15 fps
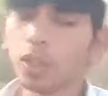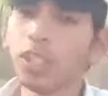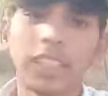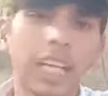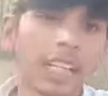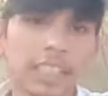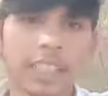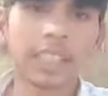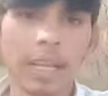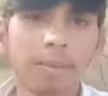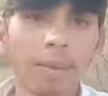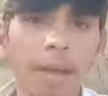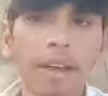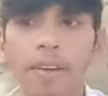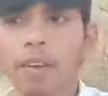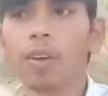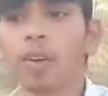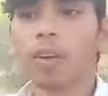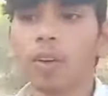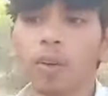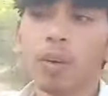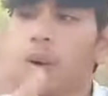नहीं जा सकता मैं
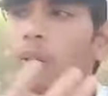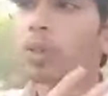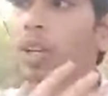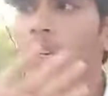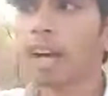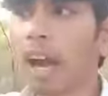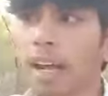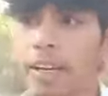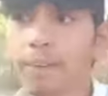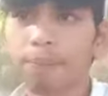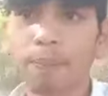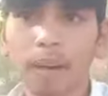क्योंकि वो सरकारी